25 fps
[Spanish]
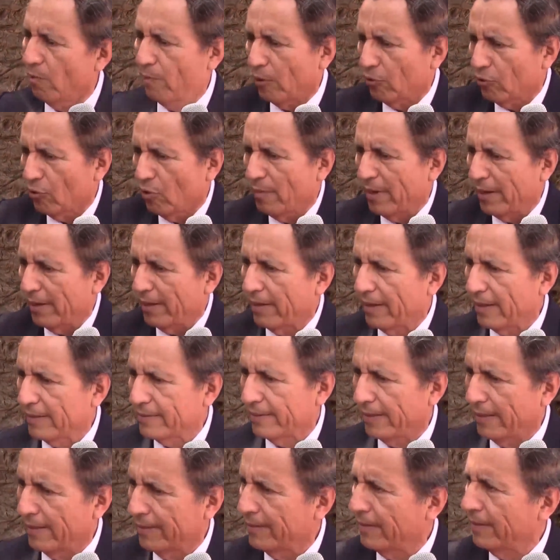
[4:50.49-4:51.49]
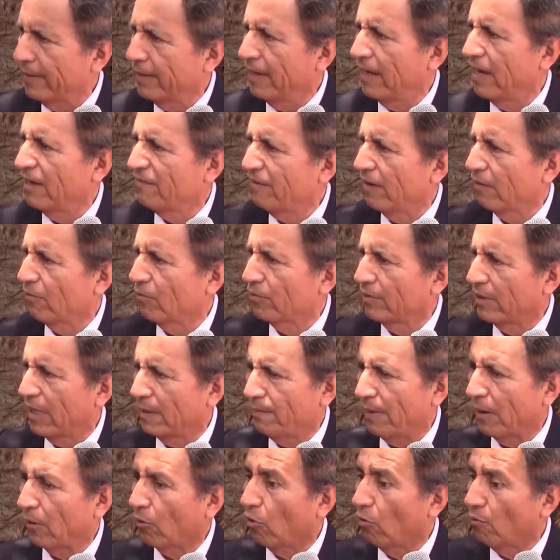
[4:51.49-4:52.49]
pero de todas maneras él tiene la
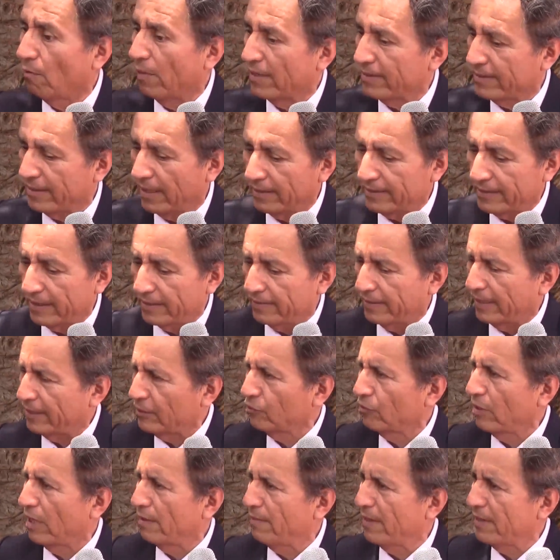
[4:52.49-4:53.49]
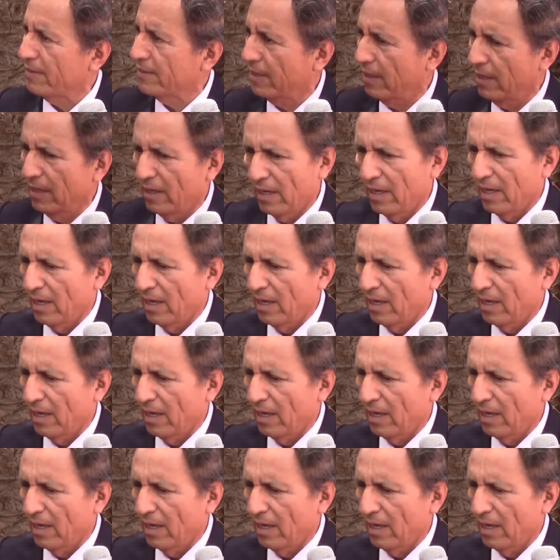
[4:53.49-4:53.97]
facultad para conversar, sentarse a una mesa